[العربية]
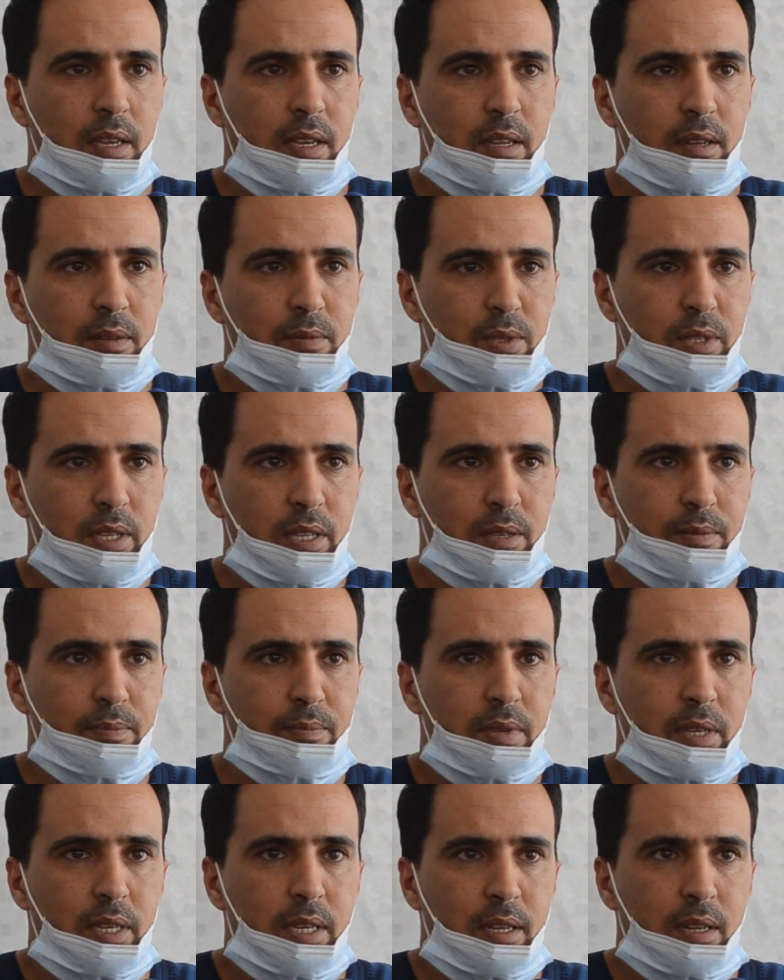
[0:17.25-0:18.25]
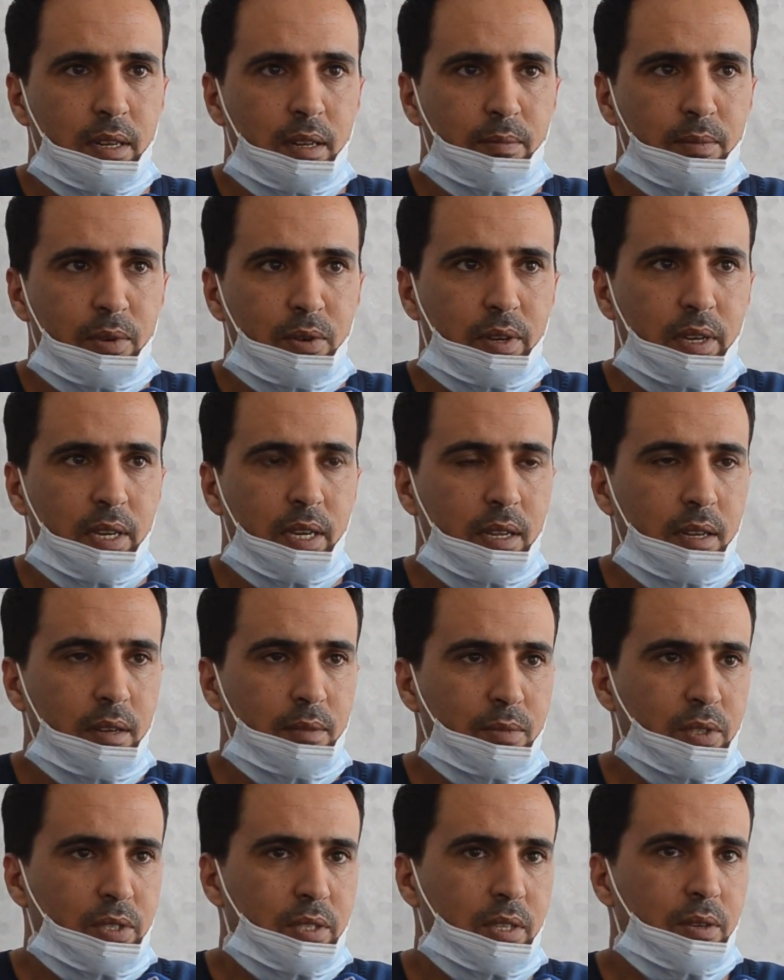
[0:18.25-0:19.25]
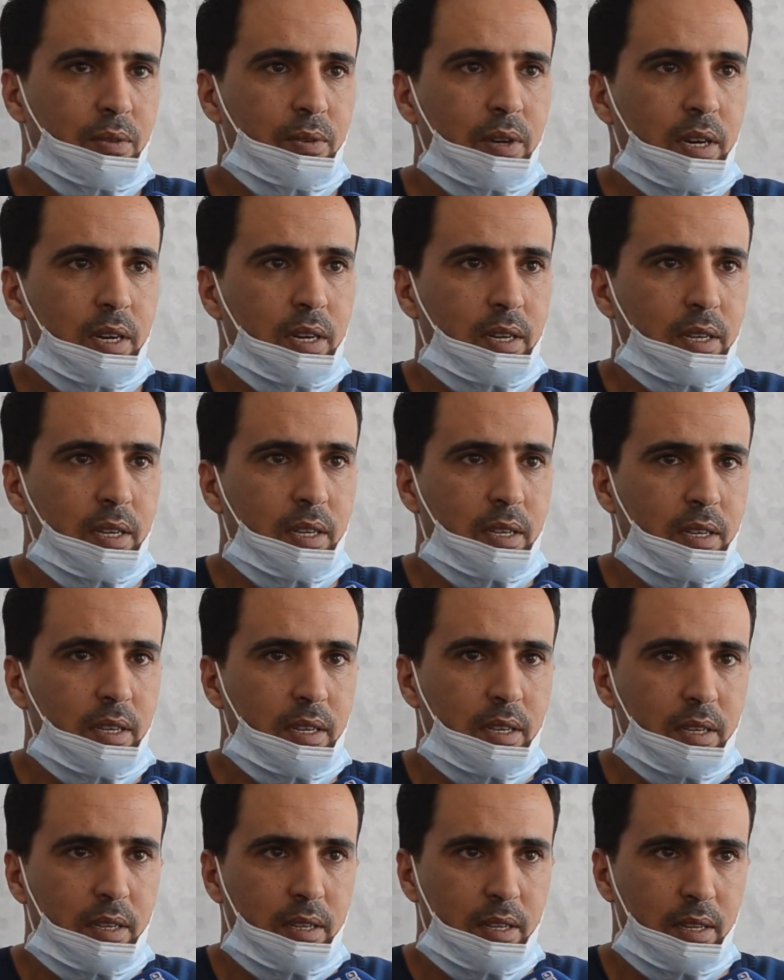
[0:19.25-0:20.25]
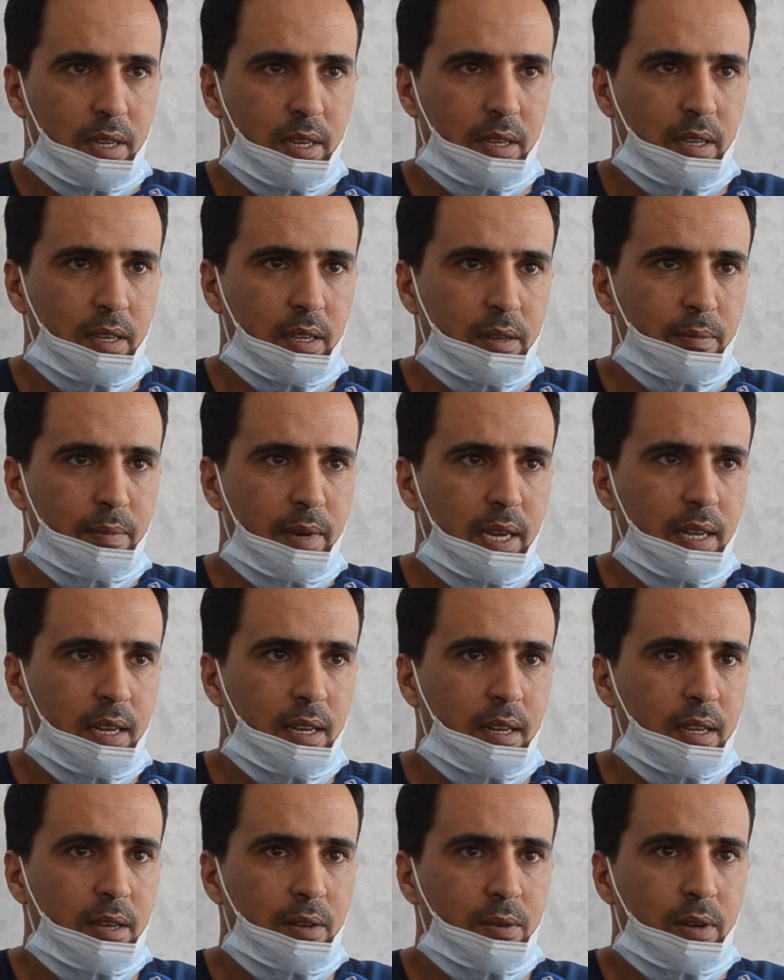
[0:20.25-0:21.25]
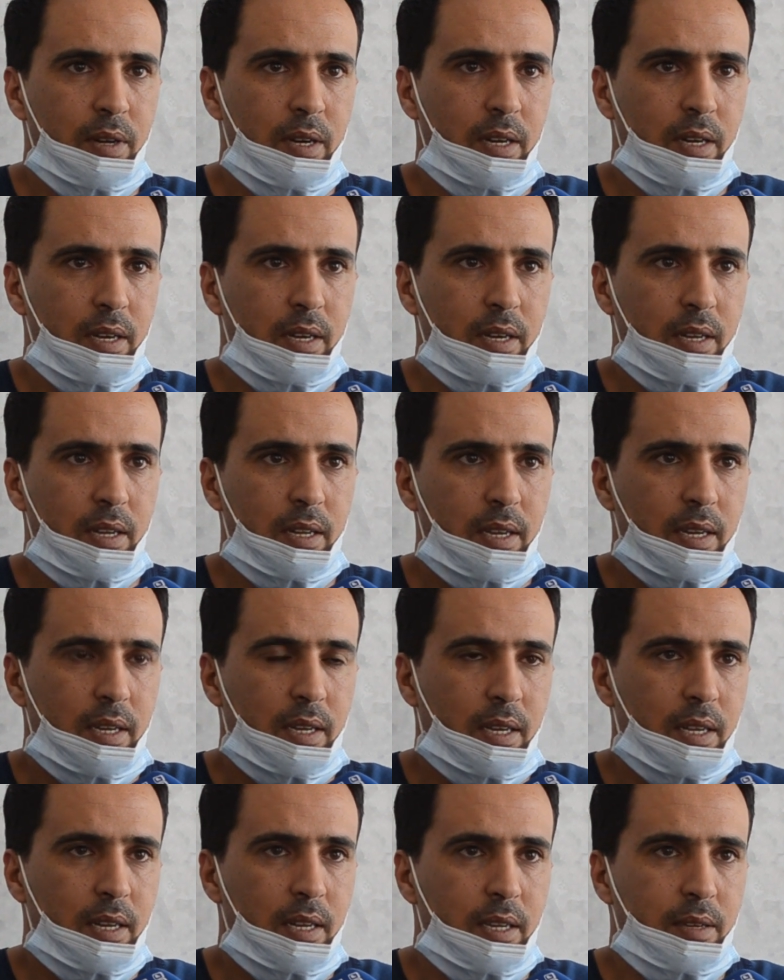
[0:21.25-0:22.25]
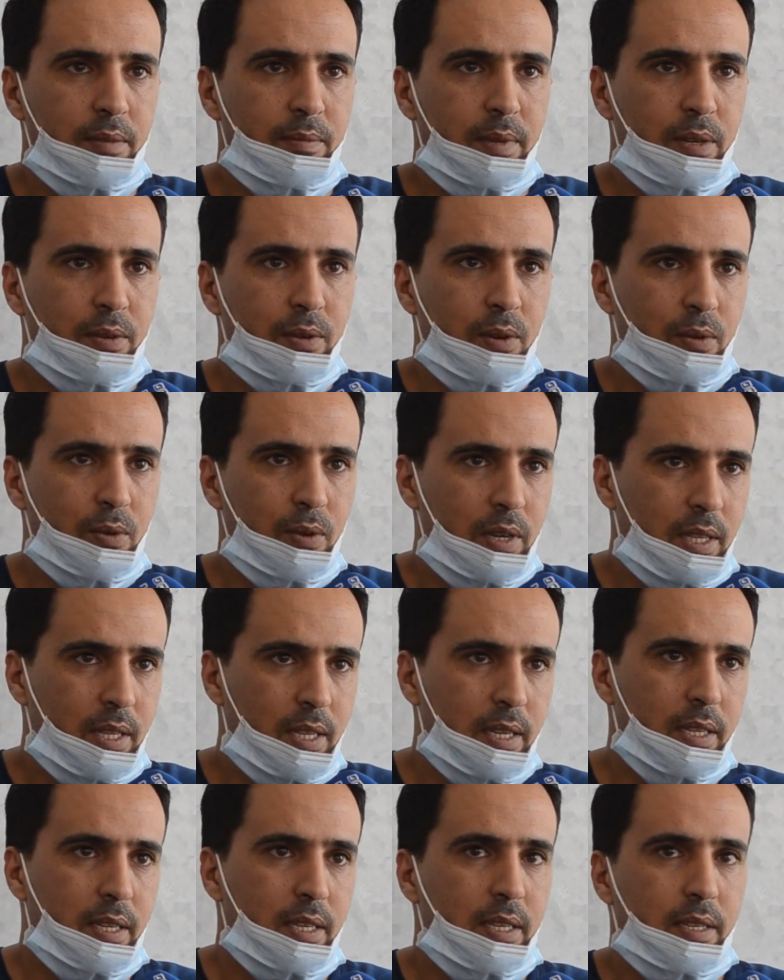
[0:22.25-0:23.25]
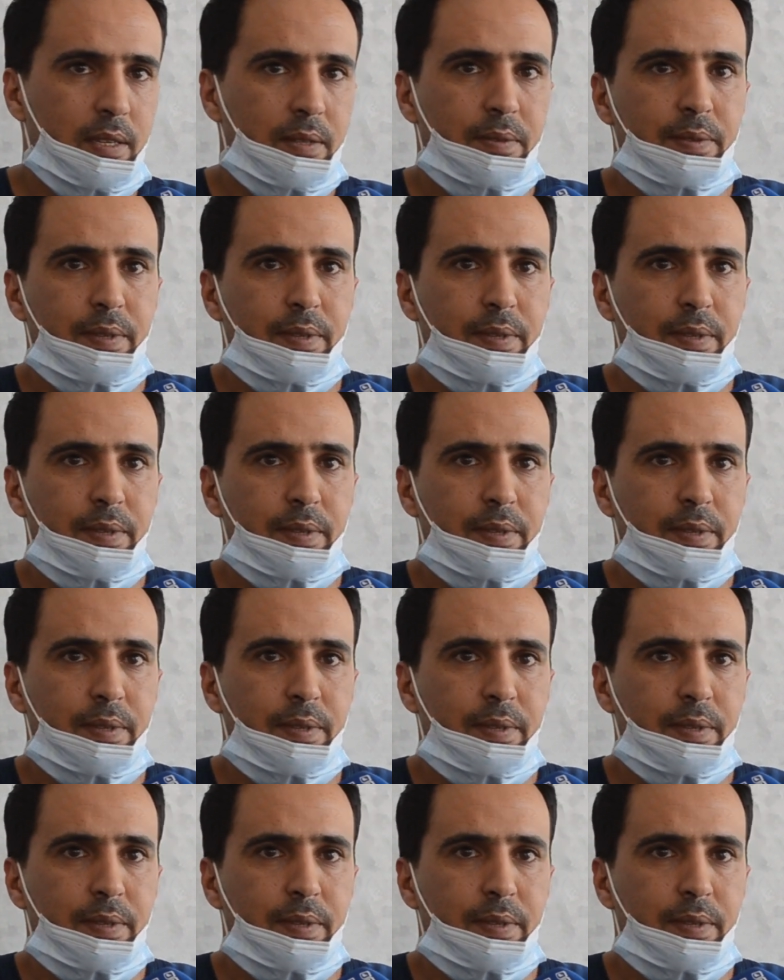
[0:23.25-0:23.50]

المتتبعين الموقع على المستوى آه، المحلي والاقليمي والوطني